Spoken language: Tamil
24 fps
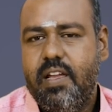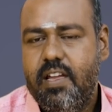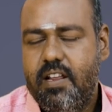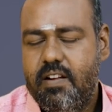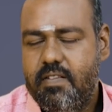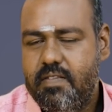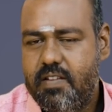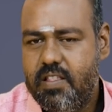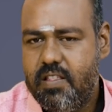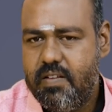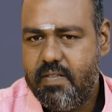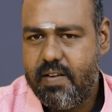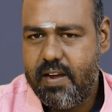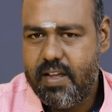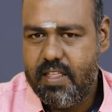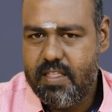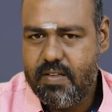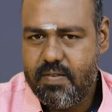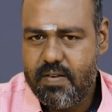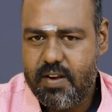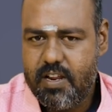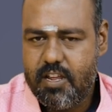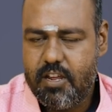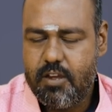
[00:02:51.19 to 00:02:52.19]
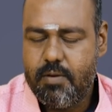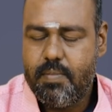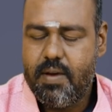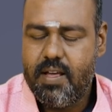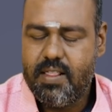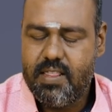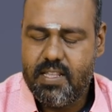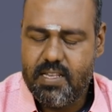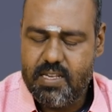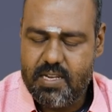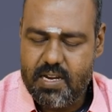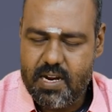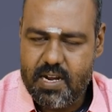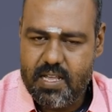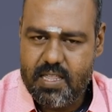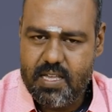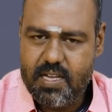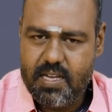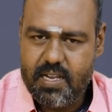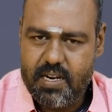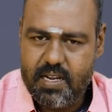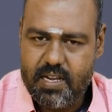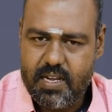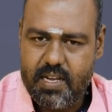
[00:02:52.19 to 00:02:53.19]
இருபது வயது வரையும் அந்த
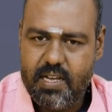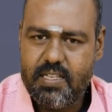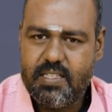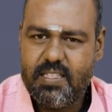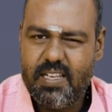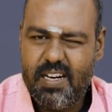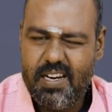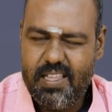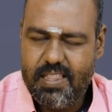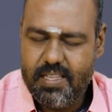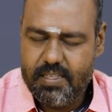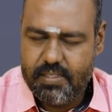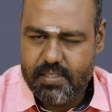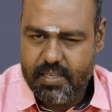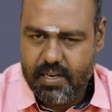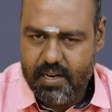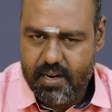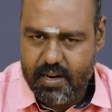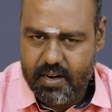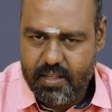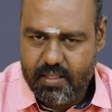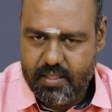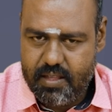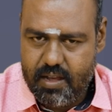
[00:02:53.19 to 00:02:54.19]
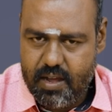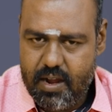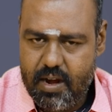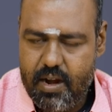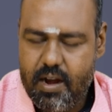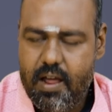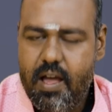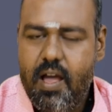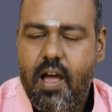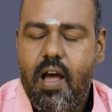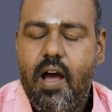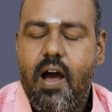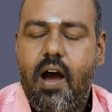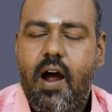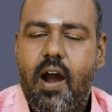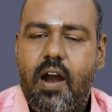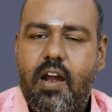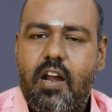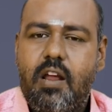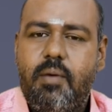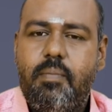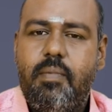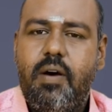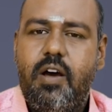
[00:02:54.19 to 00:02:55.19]
ஜாதகருக்கு சனி தசை நடந்தால்
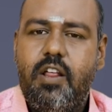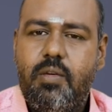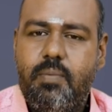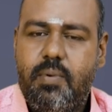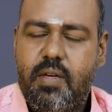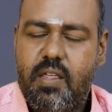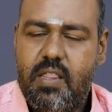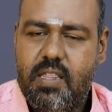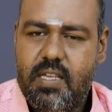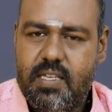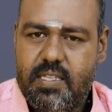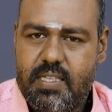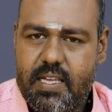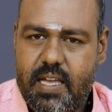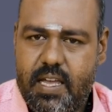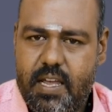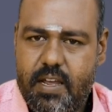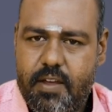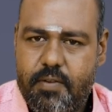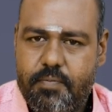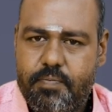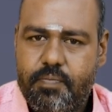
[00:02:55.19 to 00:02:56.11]
அட்டமாதிபதி தசை